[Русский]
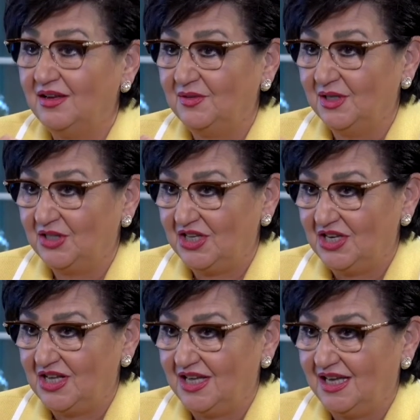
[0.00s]
в
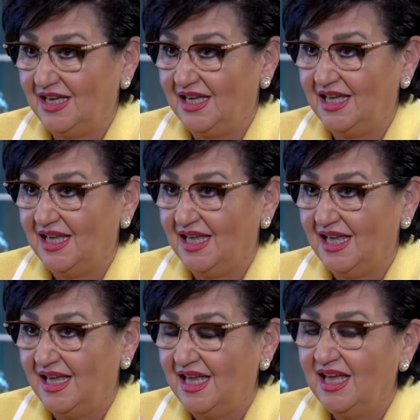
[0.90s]
лотерее.
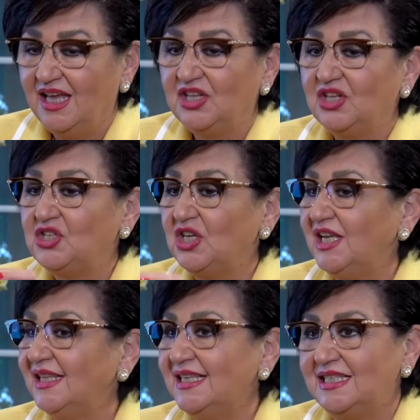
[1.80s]

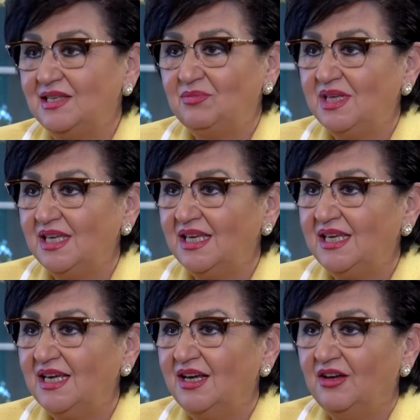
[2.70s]
Члены семьи